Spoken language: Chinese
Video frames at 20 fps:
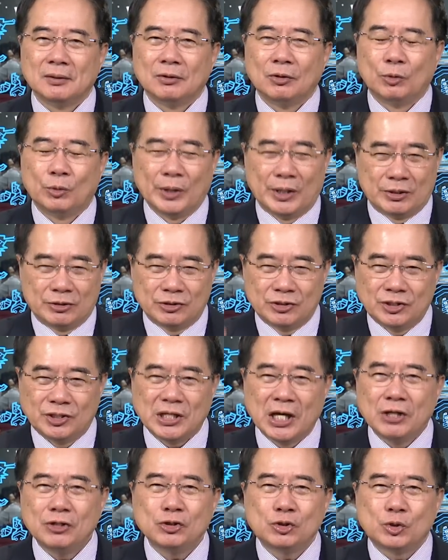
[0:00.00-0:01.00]
会
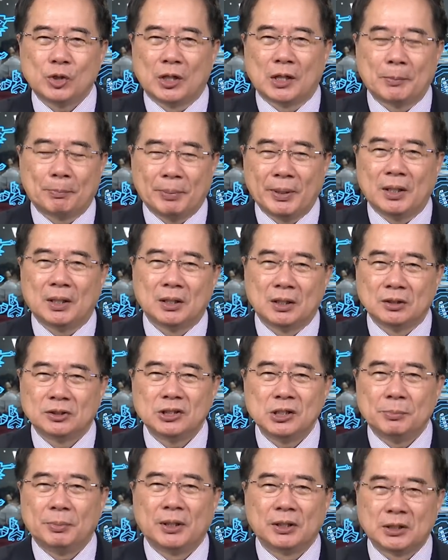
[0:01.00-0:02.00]
坚决的配合
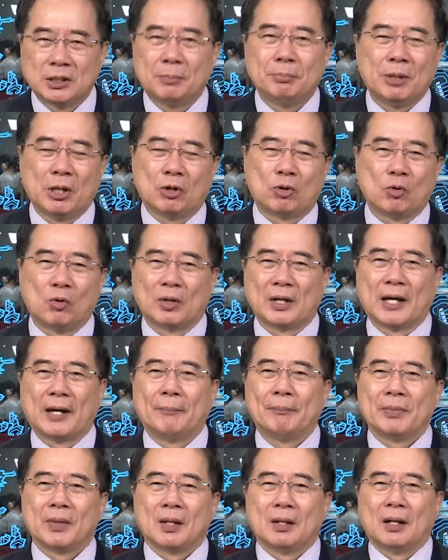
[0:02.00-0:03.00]
日本跟美国呢，
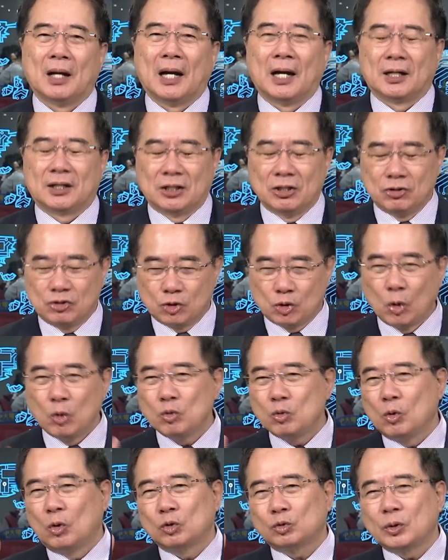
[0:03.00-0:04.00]
啊，跟中
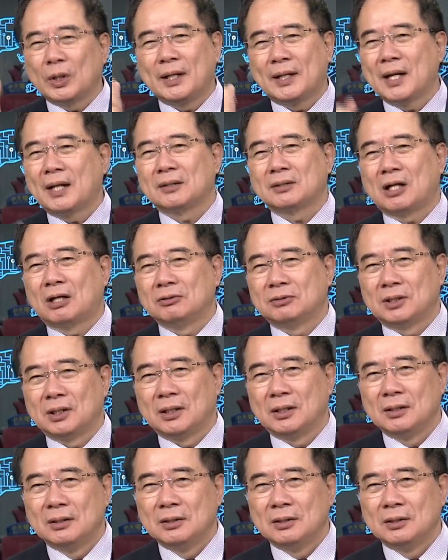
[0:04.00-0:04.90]
国对抗到底。